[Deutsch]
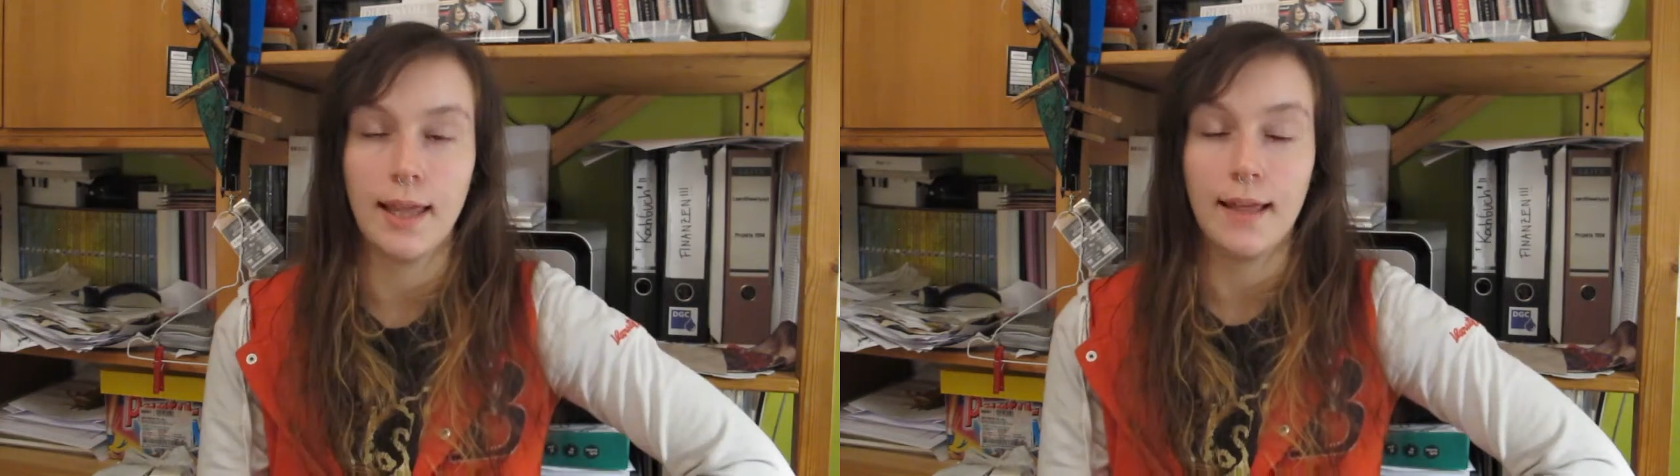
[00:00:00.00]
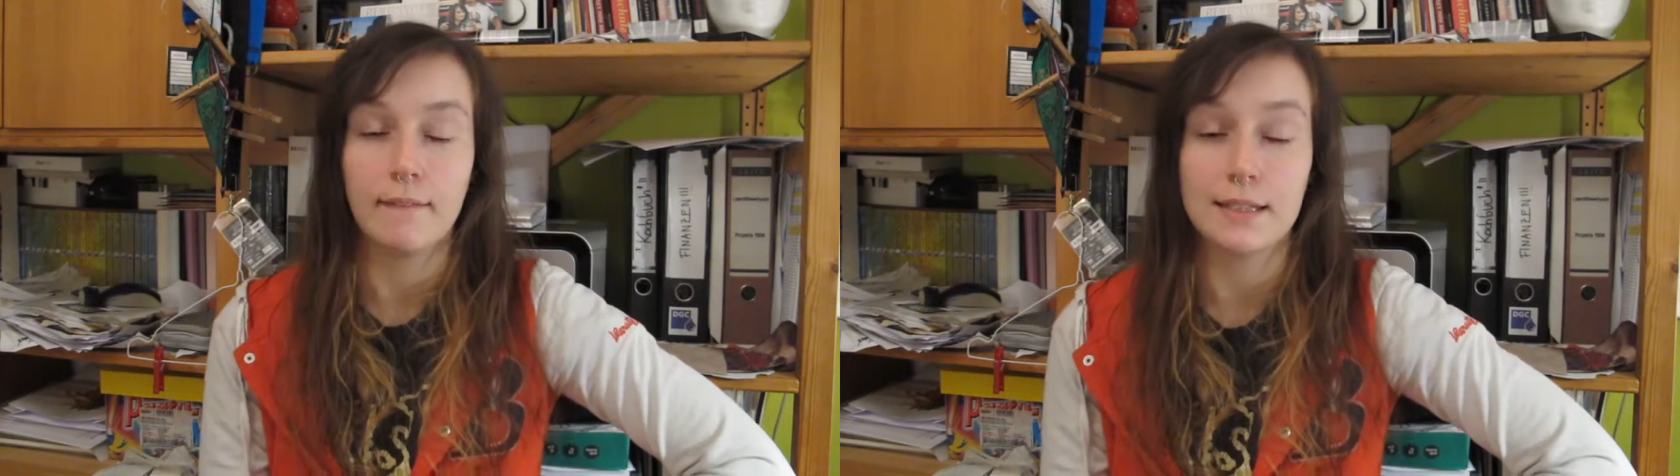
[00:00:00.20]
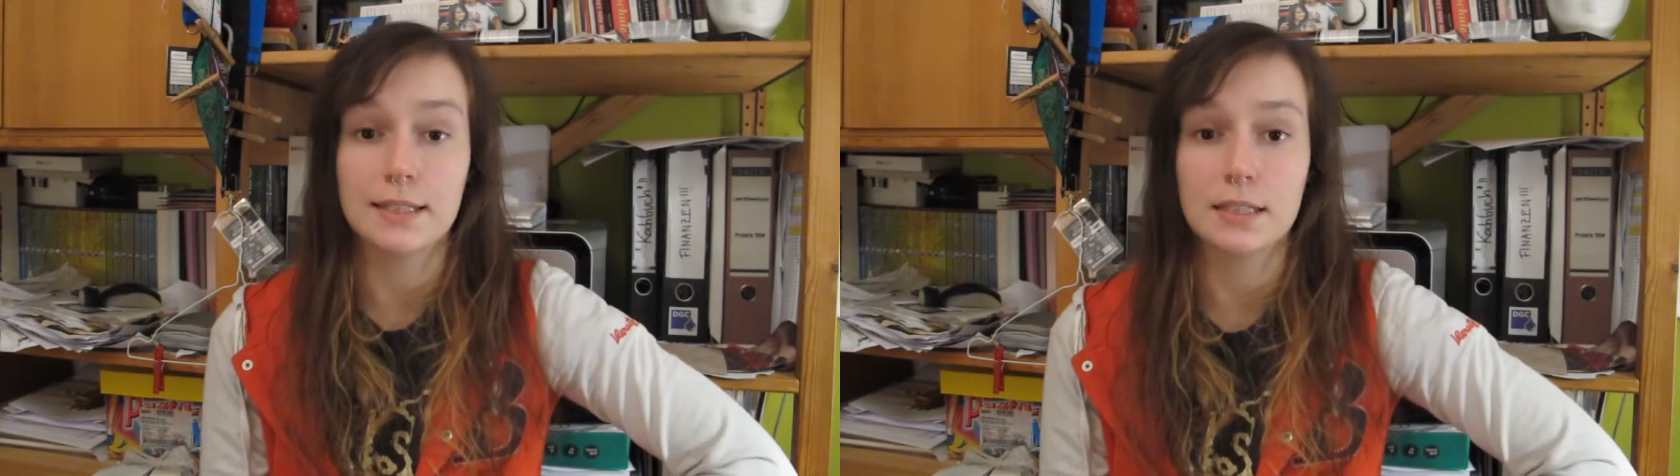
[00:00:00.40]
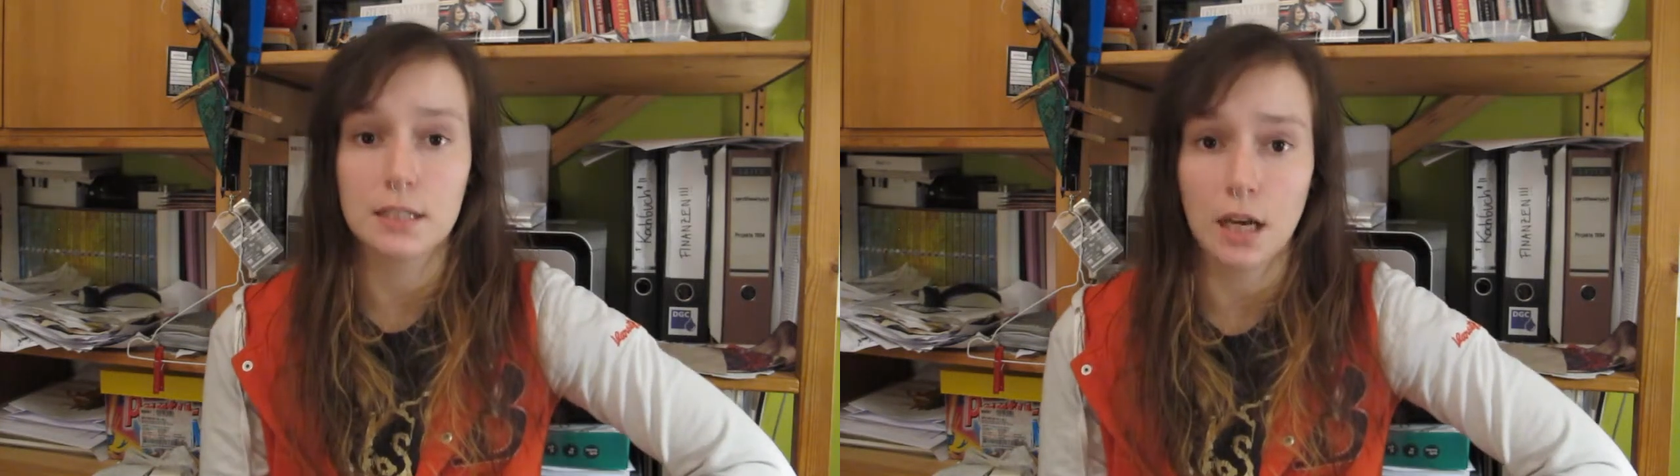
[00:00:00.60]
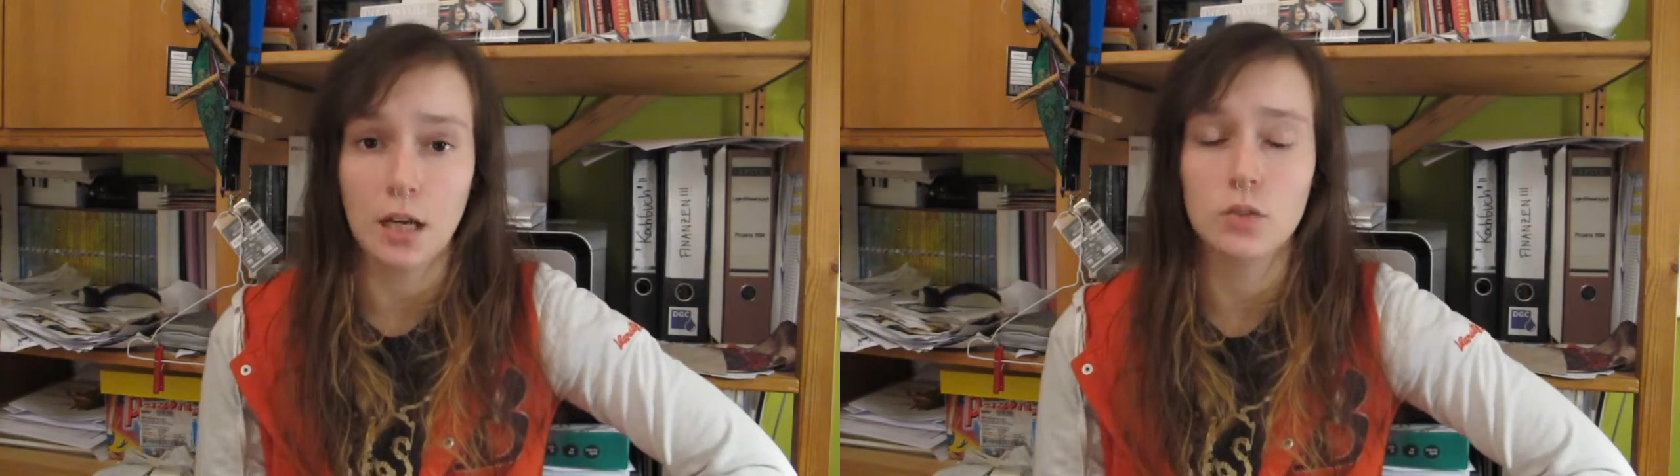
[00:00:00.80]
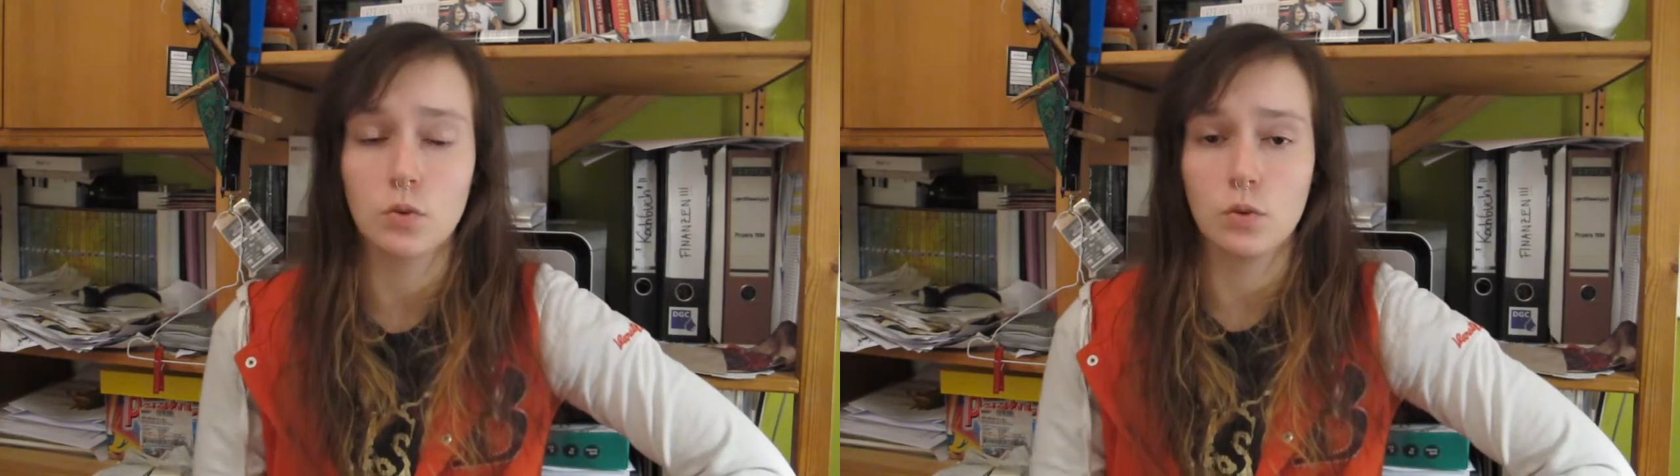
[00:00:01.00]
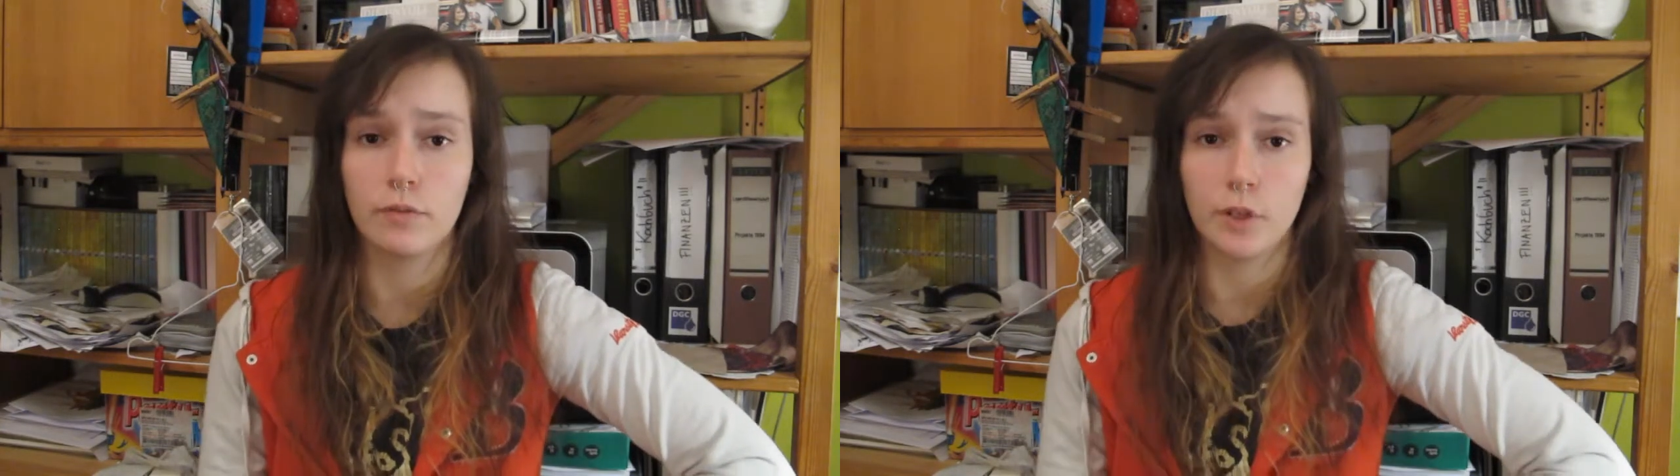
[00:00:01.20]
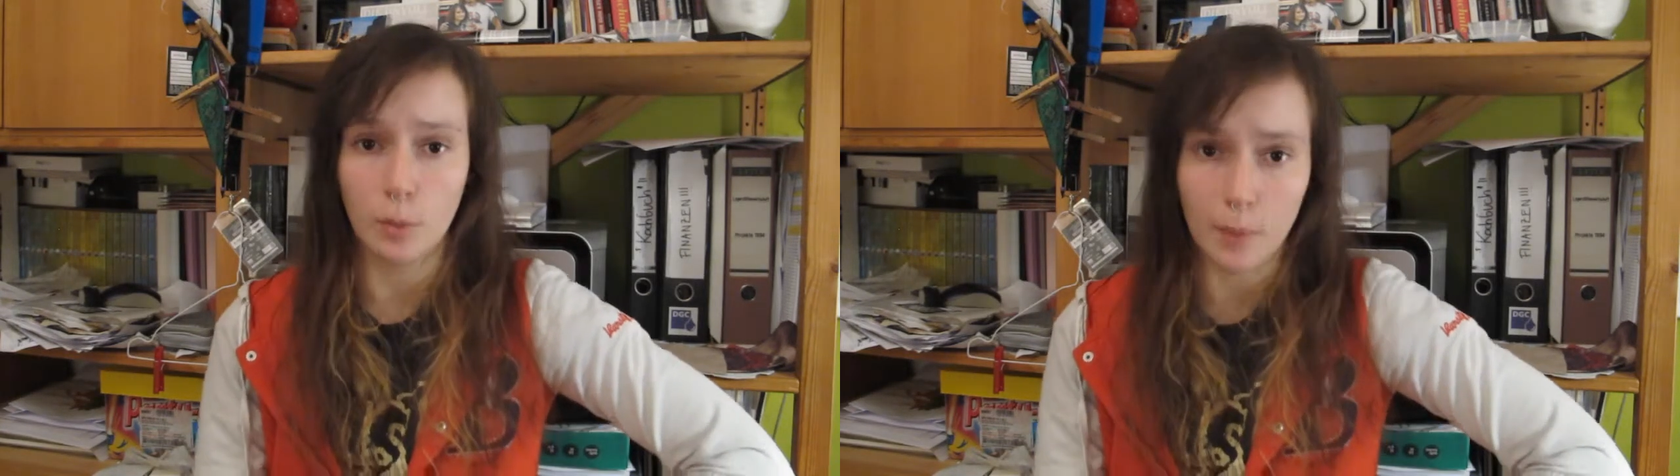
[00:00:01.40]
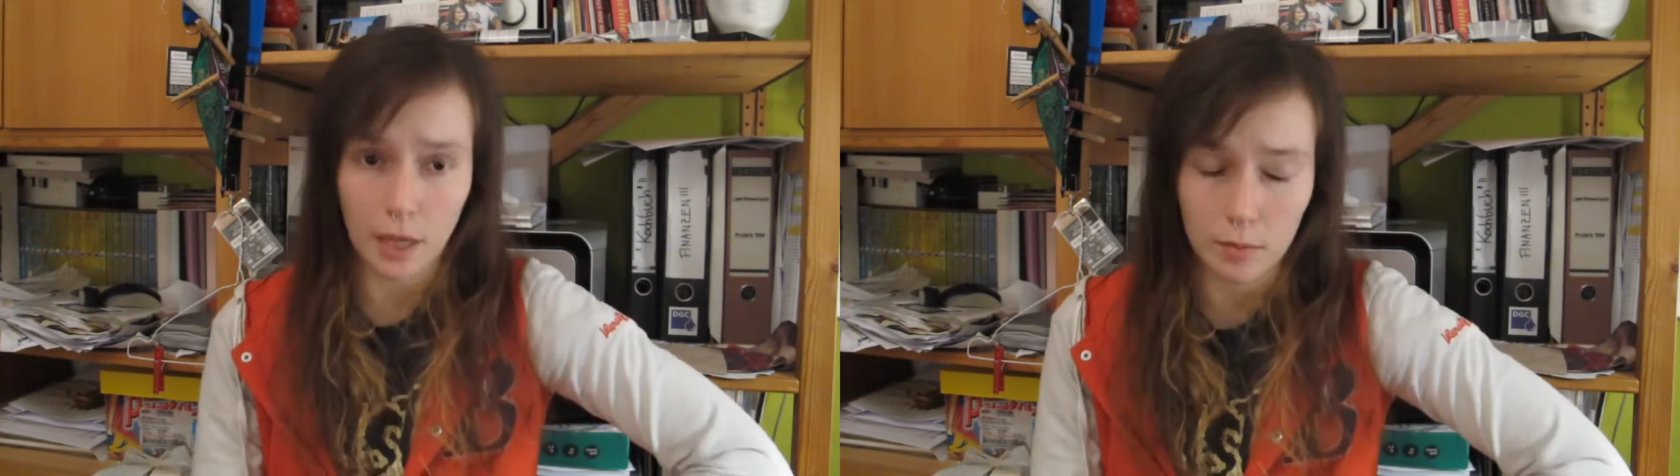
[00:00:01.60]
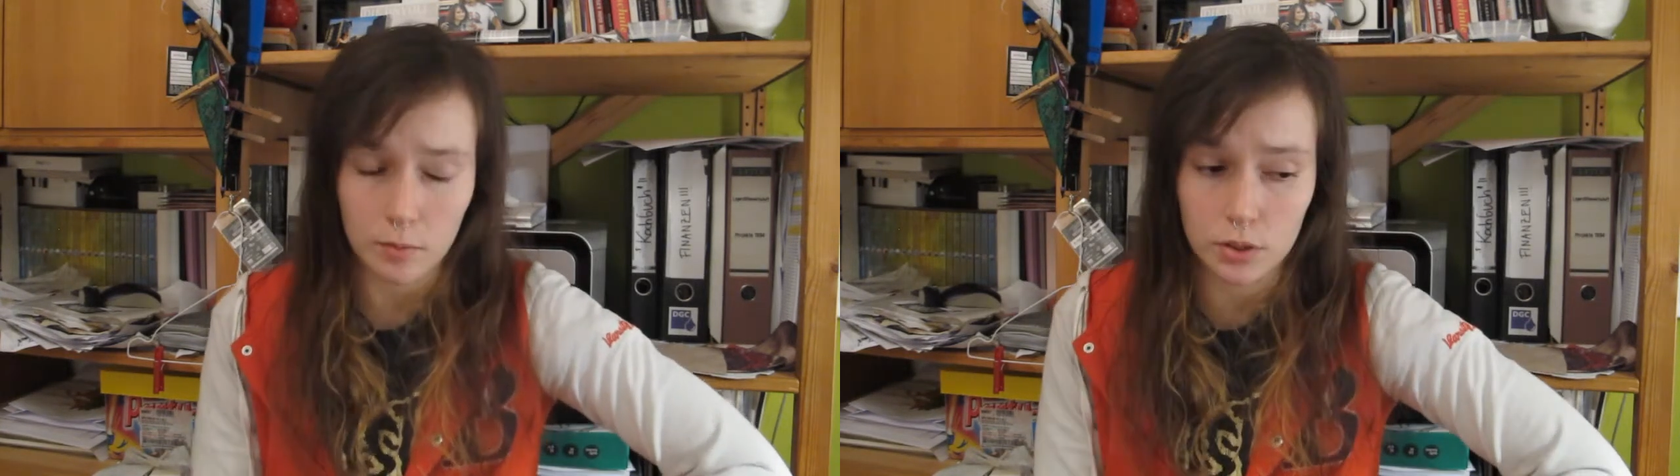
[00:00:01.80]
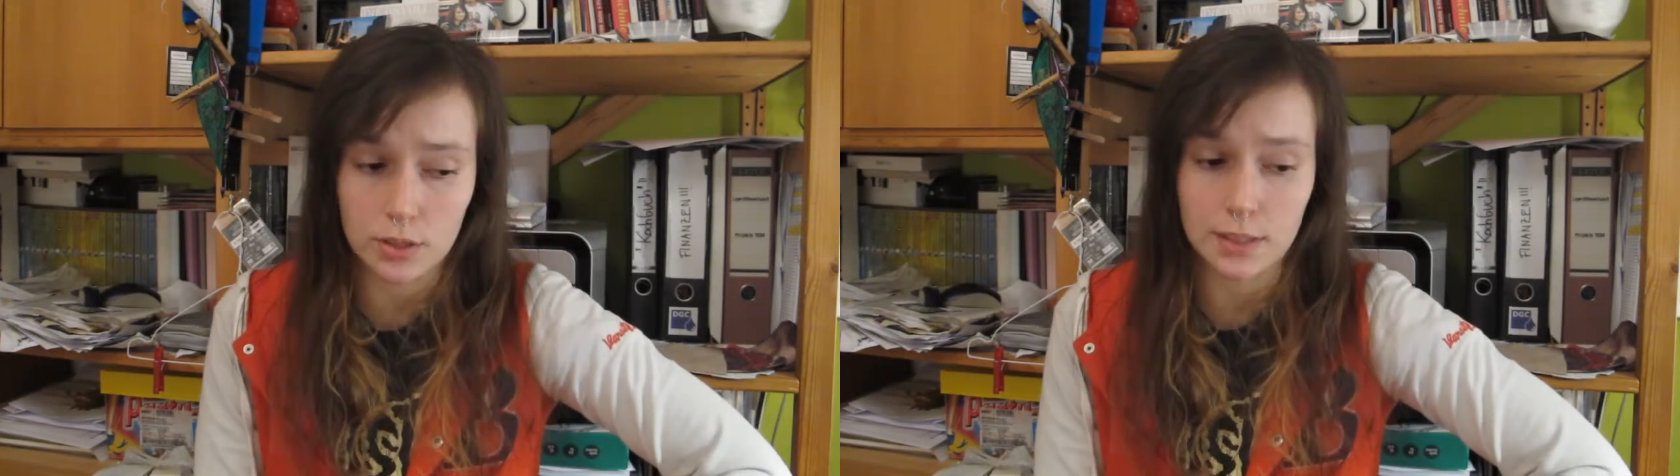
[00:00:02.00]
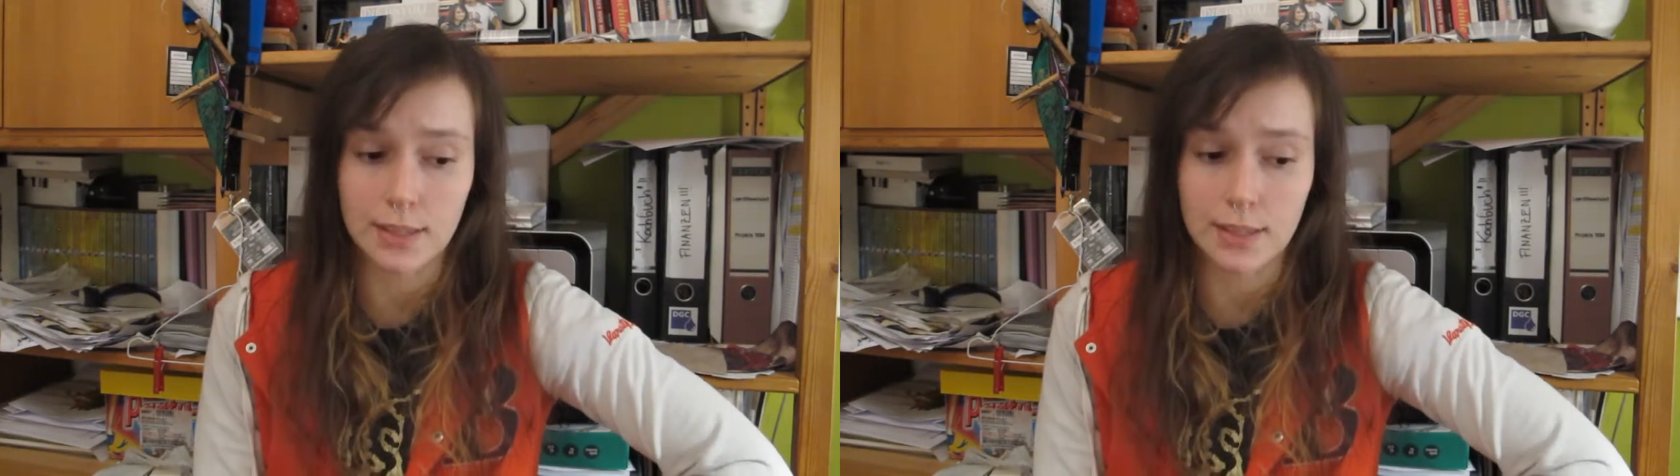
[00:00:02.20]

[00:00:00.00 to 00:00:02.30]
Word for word: Was ich in naher Zukunft noch machen muss,